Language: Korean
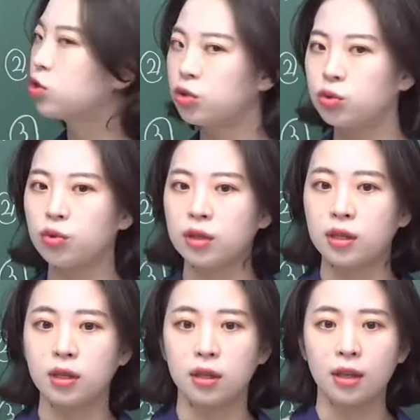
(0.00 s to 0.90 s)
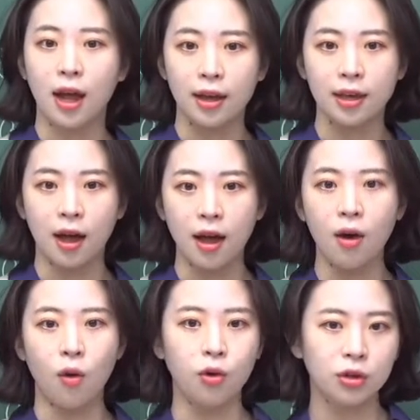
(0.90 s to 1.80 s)
순조는 나이가
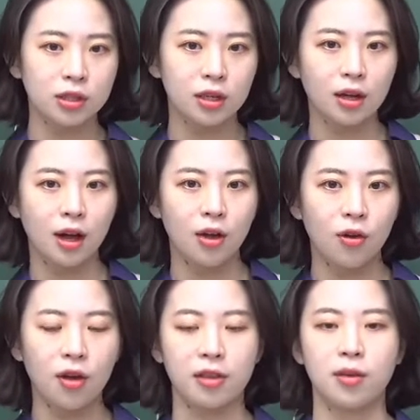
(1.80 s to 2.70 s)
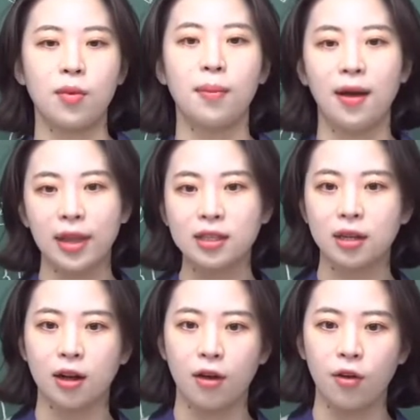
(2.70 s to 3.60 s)
어렸을까요? 아니면
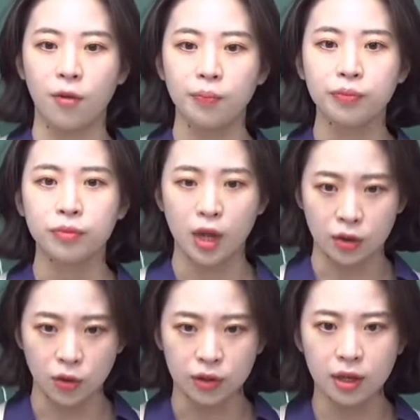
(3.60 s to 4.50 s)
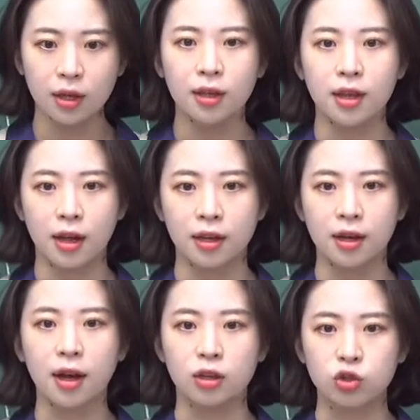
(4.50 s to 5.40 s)
많았을까요? 당연히
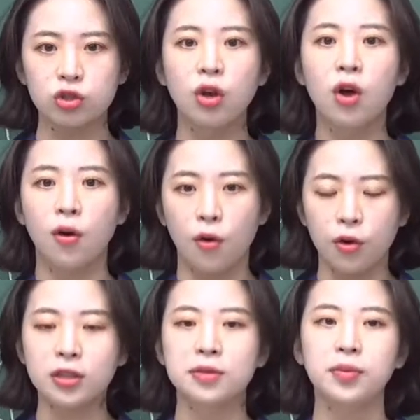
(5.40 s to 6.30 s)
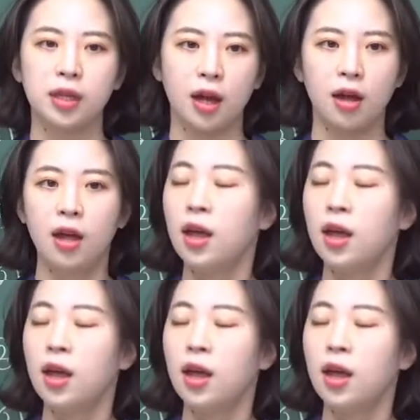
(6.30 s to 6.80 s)
나이가 아주 어렸습니다.